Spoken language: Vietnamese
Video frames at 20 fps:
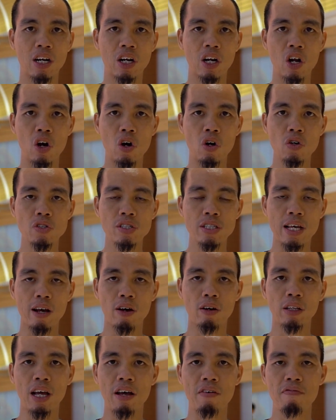nó sẽ
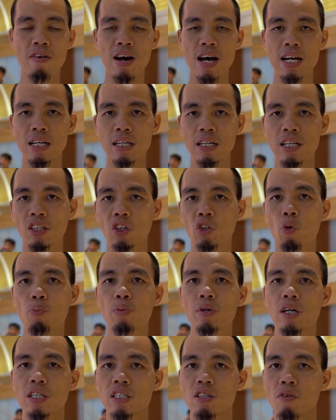có thể phát liên tục
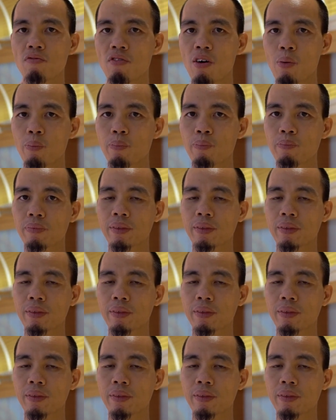được trong vòng